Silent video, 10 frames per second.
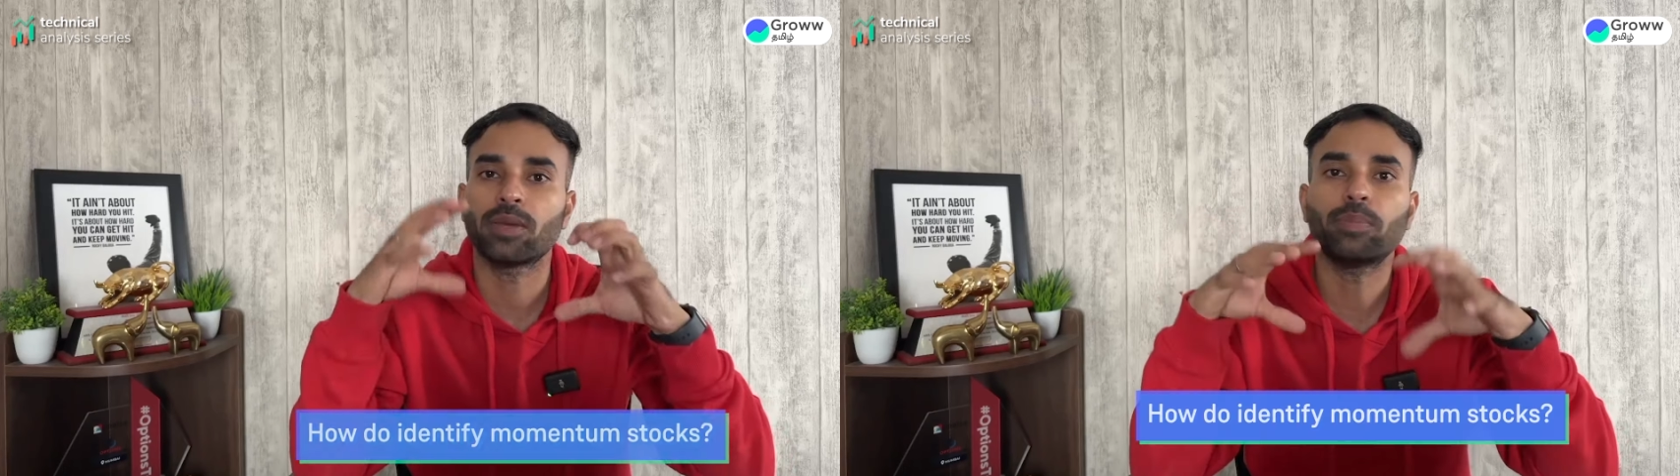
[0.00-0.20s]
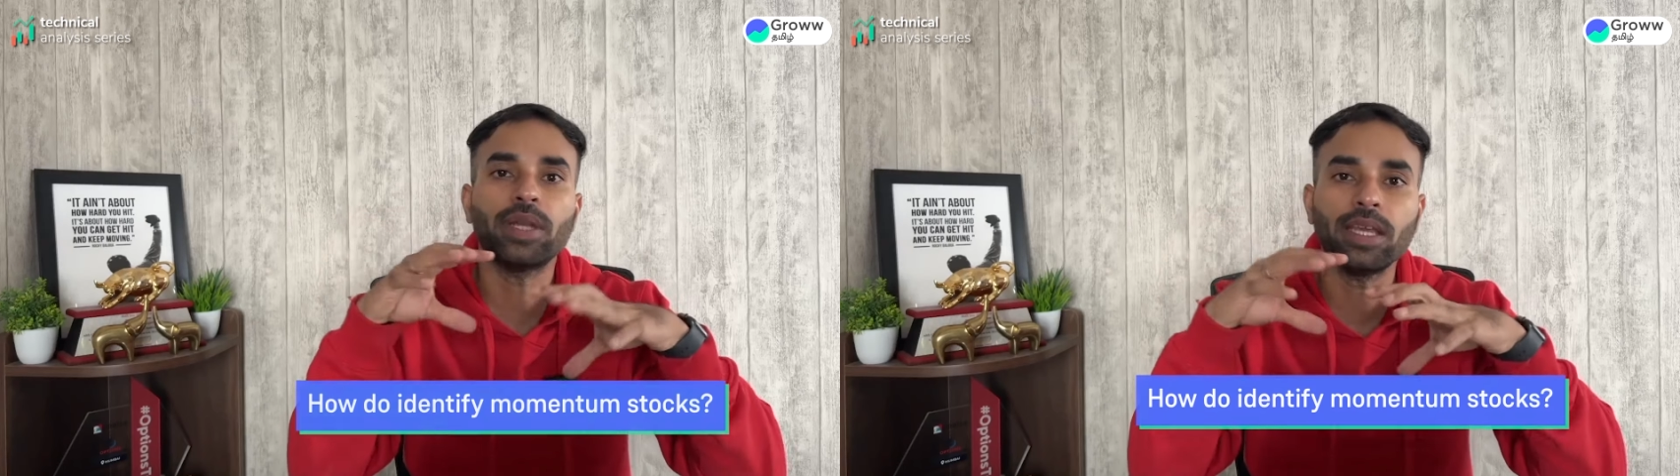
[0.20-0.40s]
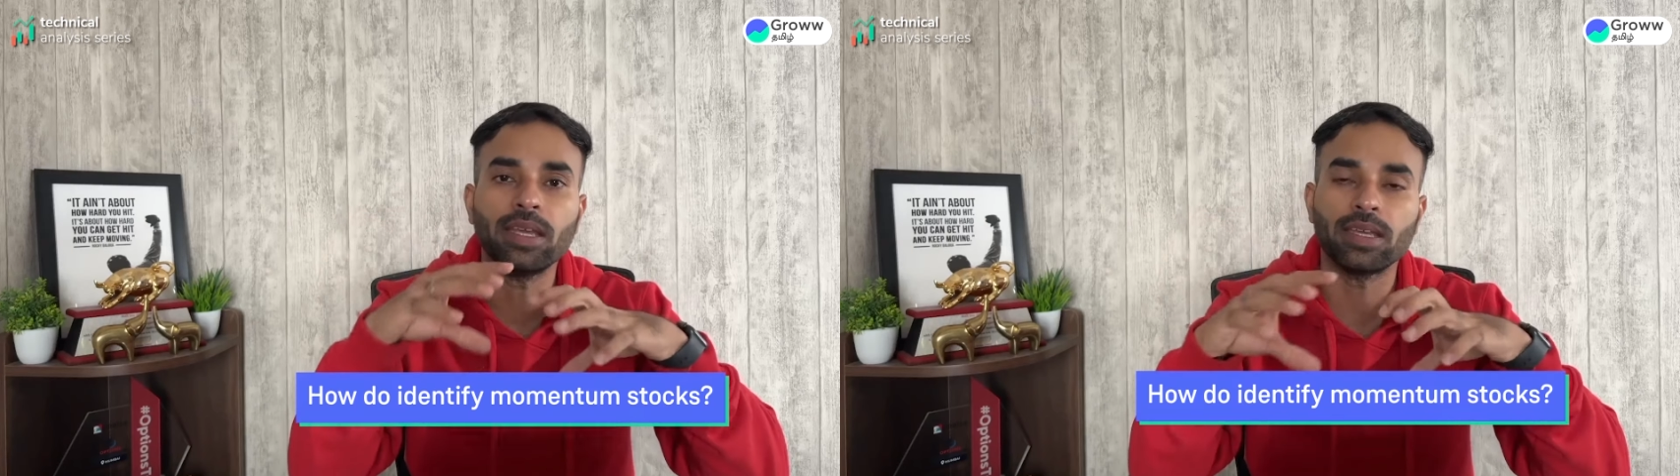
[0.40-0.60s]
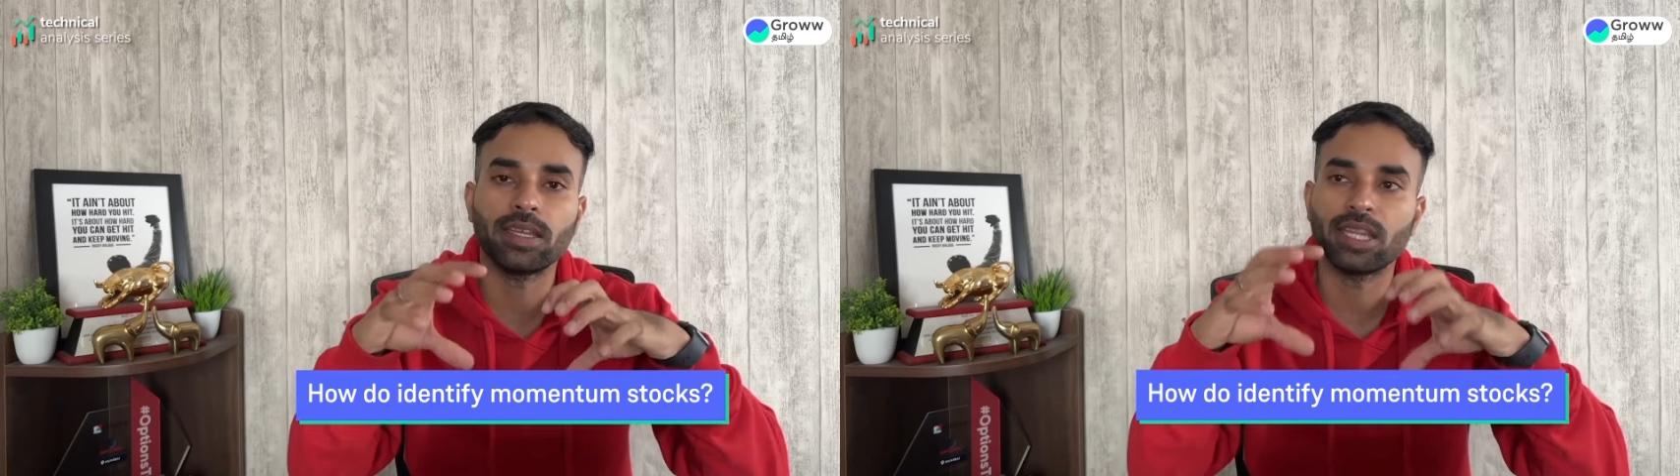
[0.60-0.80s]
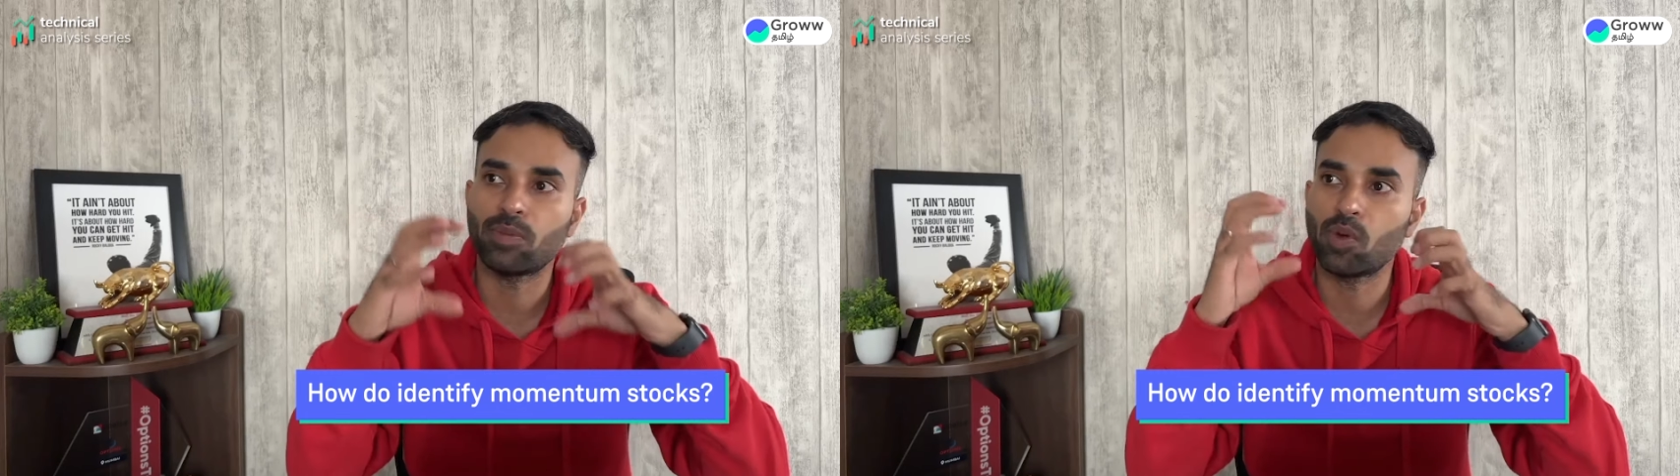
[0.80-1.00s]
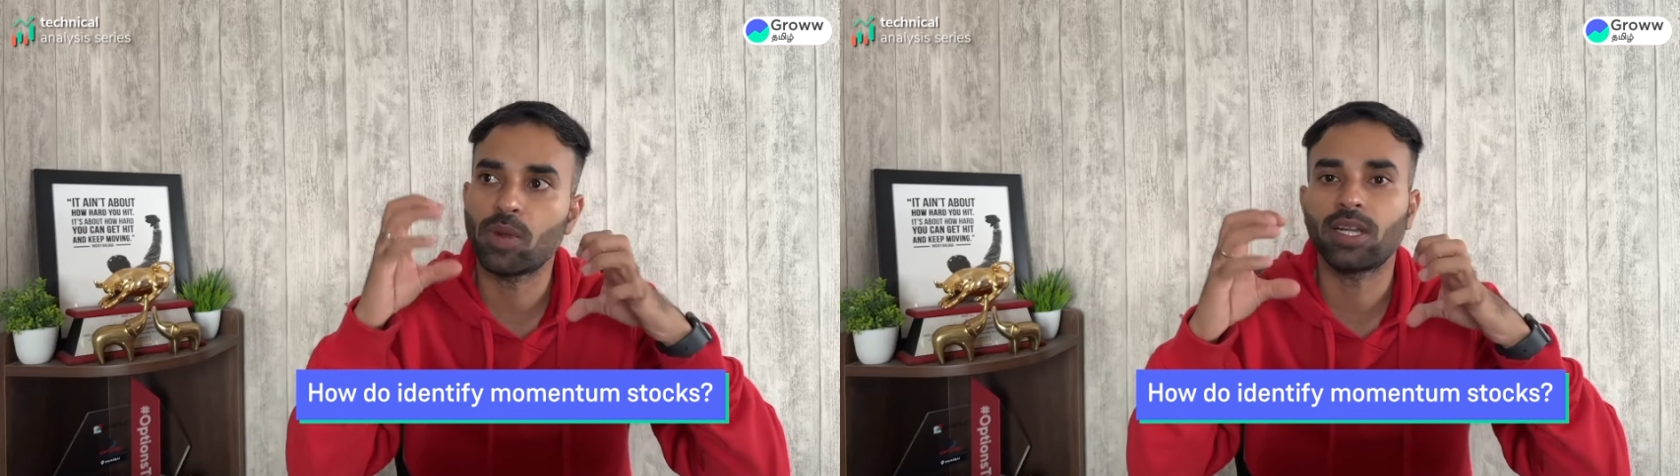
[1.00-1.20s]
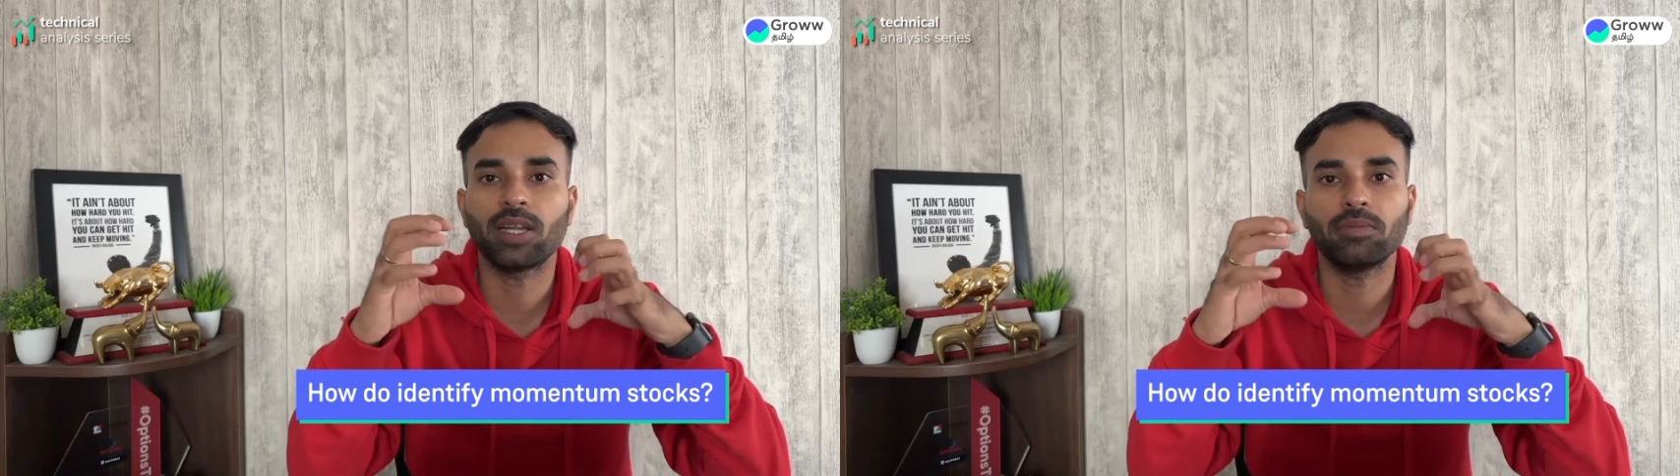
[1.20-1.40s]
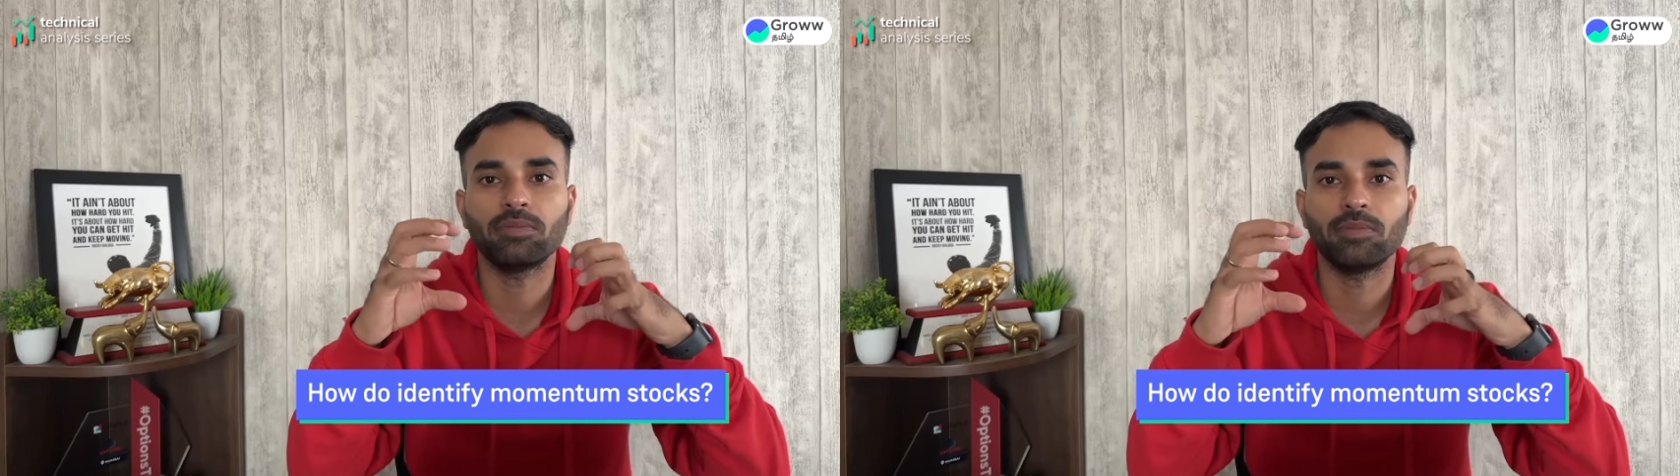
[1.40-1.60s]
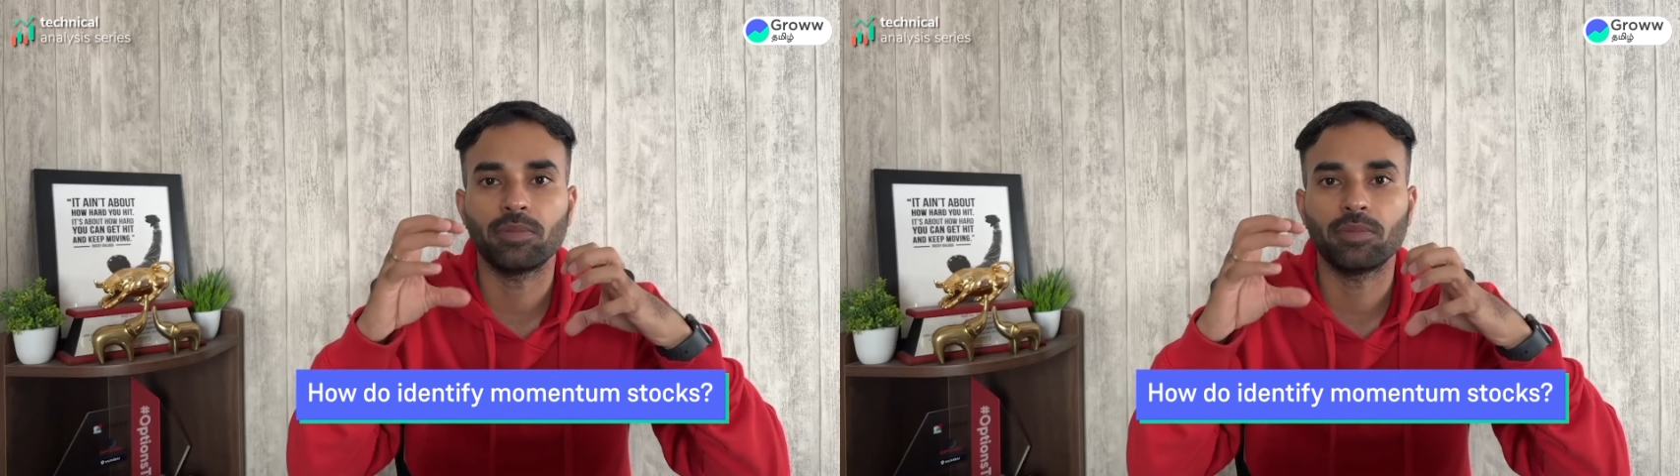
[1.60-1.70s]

எப்படி இந்த மூமெண்டம்